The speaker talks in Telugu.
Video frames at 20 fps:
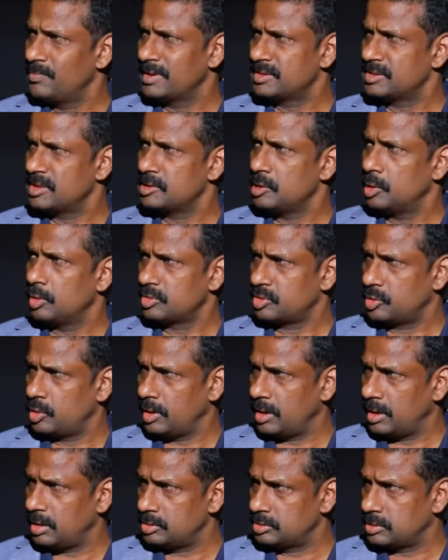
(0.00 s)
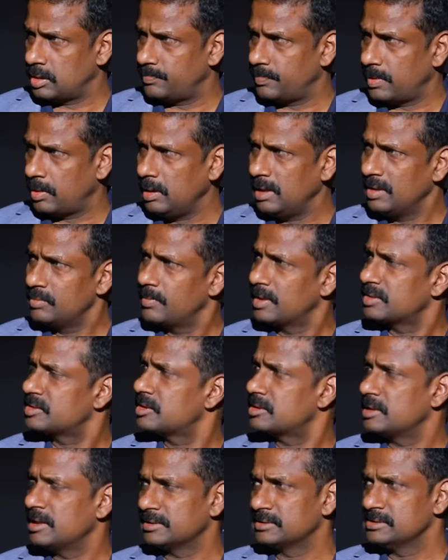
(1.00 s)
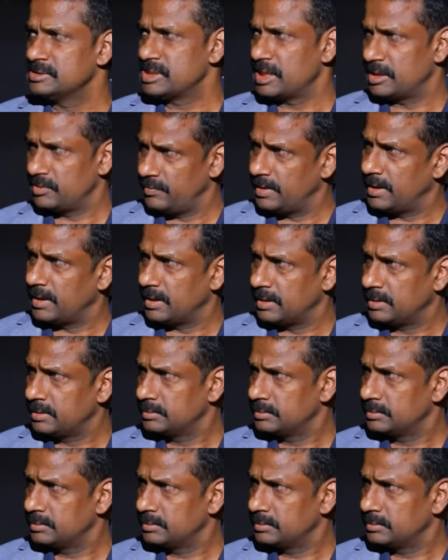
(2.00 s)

మెసేజ్లు వస్తున్నాయని చెప్పావా లేదు మెసేజ్లు అతను చదివాడా